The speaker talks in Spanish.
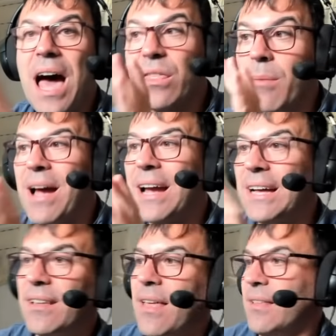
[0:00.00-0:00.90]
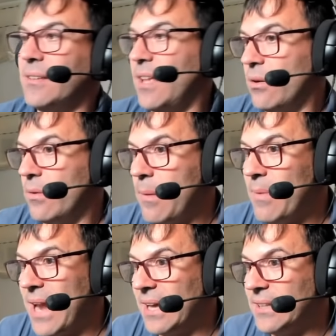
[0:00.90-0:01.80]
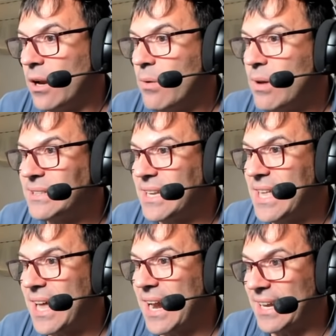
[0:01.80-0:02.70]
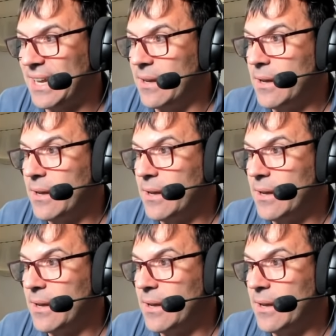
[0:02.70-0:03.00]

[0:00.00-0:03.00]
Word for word: Hace más cantidad de Ethereum. Y mira, y te lo voy a enseñar aquí,